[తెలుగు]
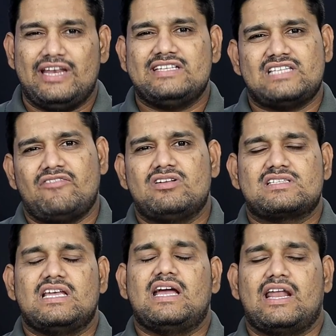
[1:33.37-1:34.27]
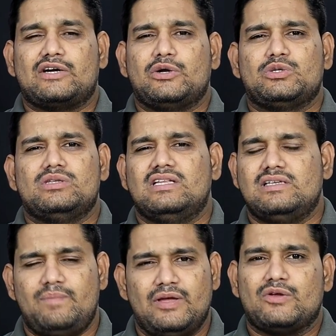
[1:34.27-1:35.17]
చైనీస్ సర్వర్స్కి కనెక్ట్ అవుతుందని
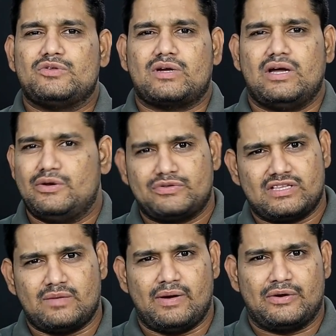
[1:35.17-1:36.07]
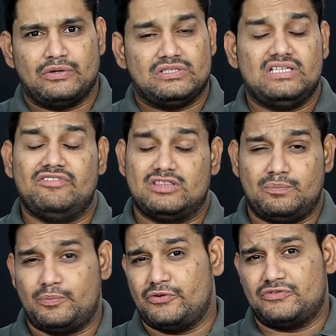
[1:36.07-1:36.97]
చెప్పి ఈరోజు ఒక న్యూస్ అయితే బయటకు వచ్చింది విత్
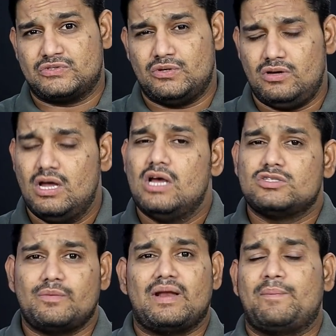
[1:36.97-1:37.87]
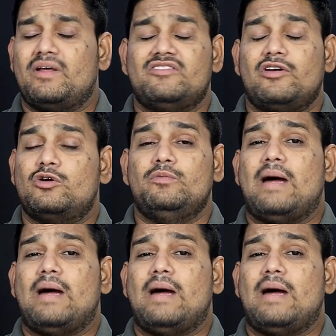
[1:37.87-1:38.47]
ప్రూఫ్స్తో సో మరి ఇప్పుడు ఎంతవరకు